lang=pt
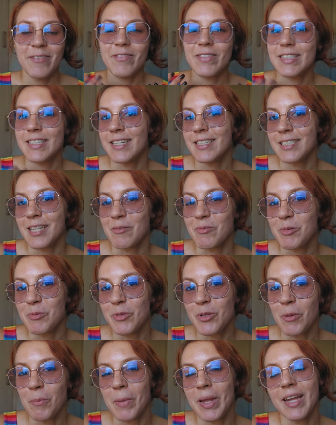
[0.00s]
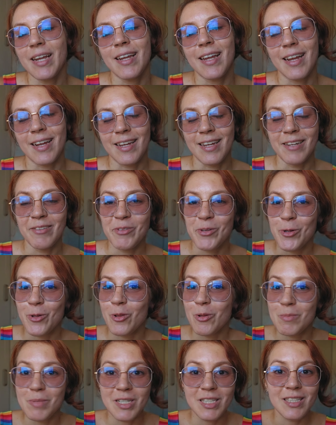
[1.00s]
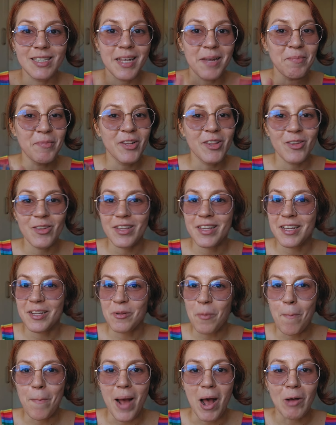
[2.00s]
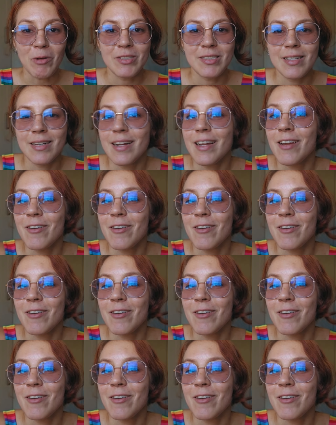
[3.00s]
Vocês sabem muito bem que aqui no YouTube eu sempre tô dando pausa.